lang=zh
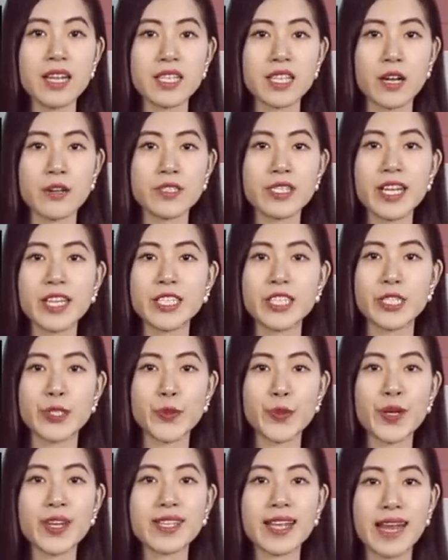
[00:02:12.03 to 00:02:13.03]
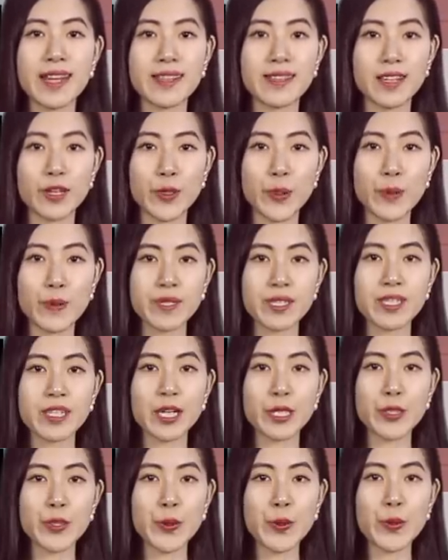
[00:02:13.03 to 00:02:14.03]
曾任职于兰德公司
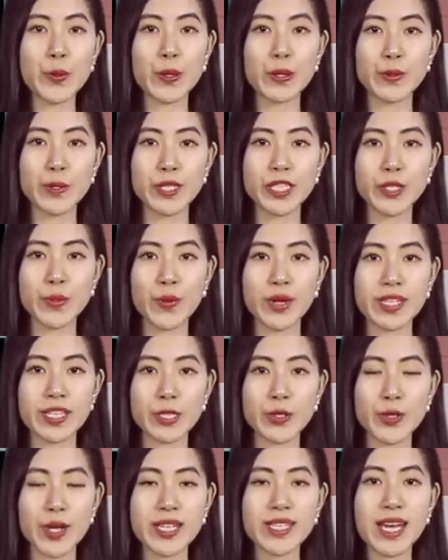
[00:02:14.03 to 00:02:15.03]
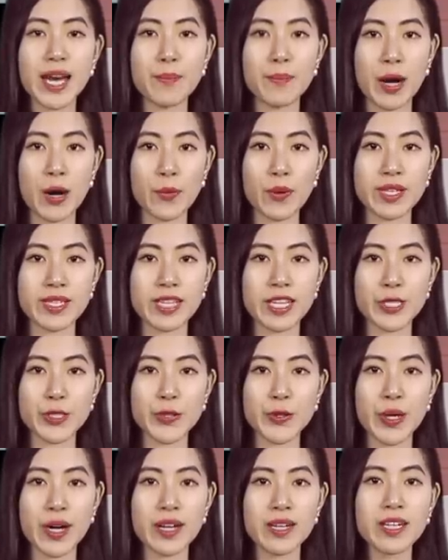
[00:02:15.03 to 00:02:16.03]
的中国军事问题专家毛文杰
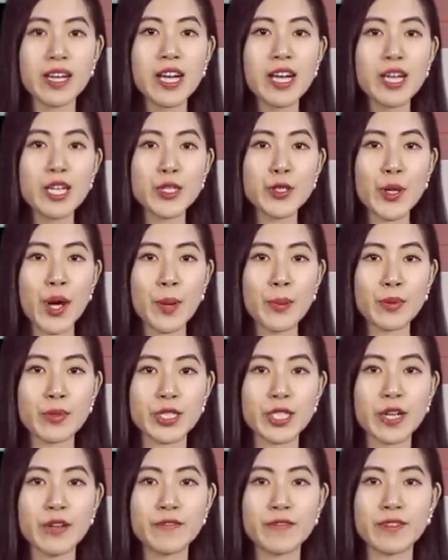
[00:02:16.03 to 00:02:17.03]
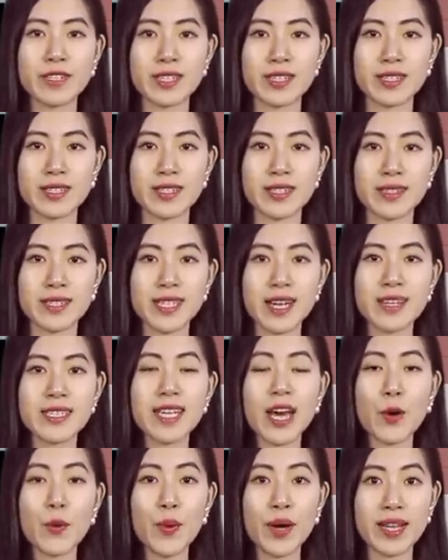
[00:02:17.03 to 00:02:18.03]
说：“川普政府可能将
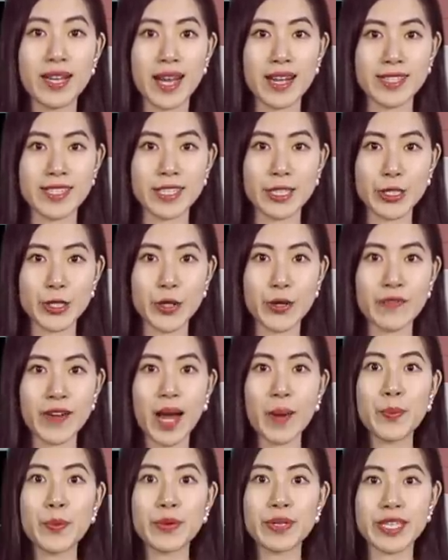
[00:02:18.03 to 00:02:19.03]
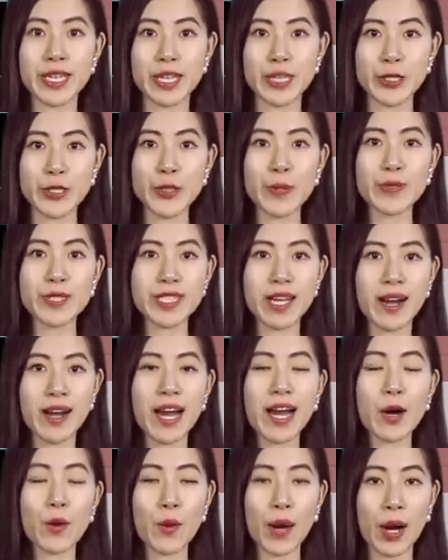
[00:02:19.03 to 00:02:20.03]
在未来几周发布严重伤
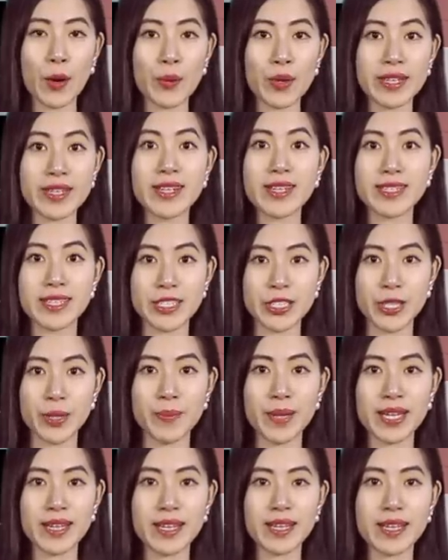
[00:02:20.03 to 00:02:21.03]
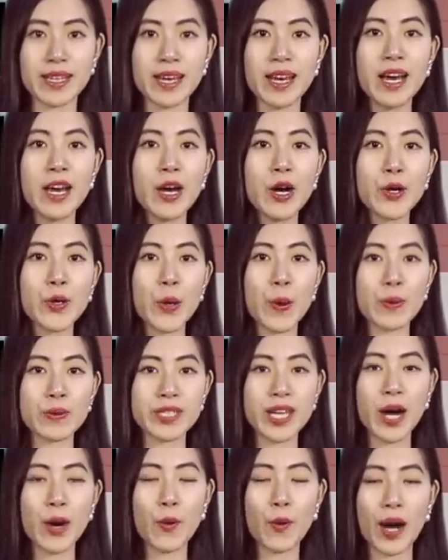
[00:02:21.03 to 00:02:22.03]
害华为的行政命令，恐
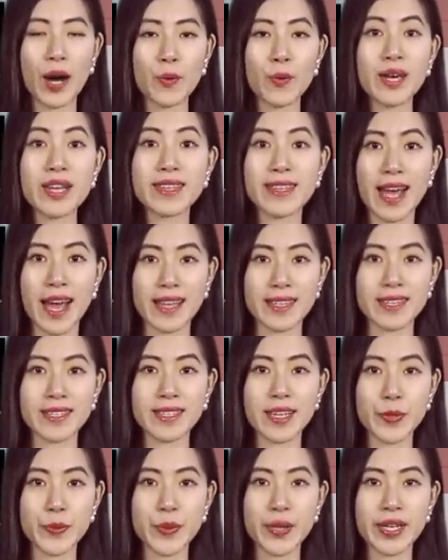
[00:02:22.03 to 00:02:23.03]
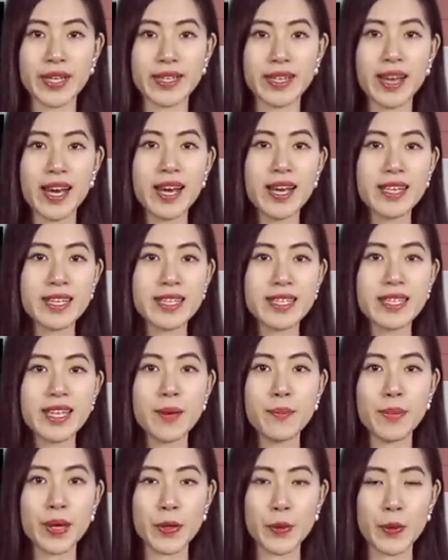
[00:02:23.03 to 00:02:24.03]
让华为难以营运。一
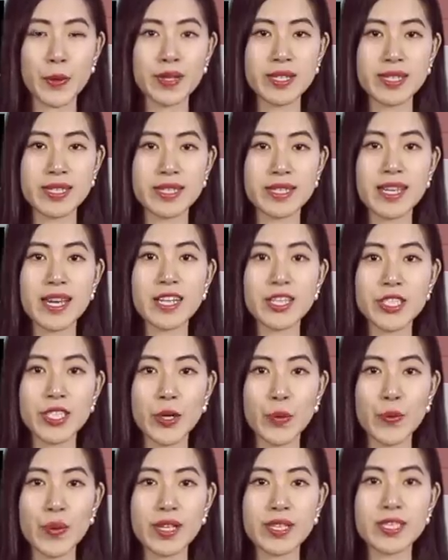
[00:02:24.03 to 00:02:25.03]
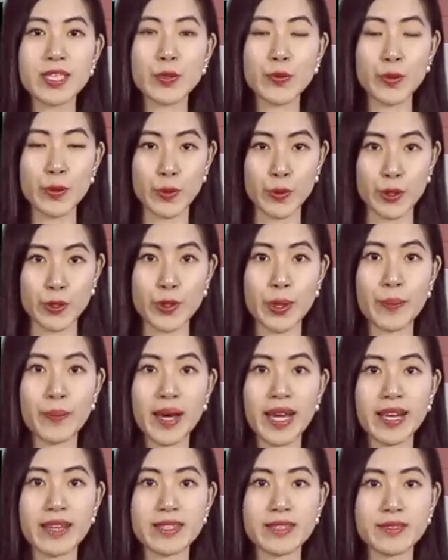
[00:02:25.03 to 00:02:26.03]
些美国企业正为此预做准
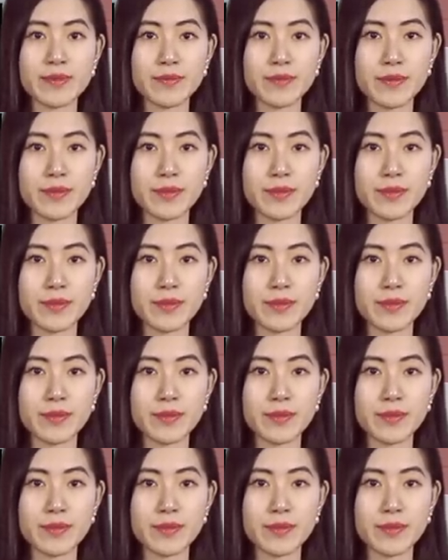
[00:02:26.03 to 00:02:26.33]
备。”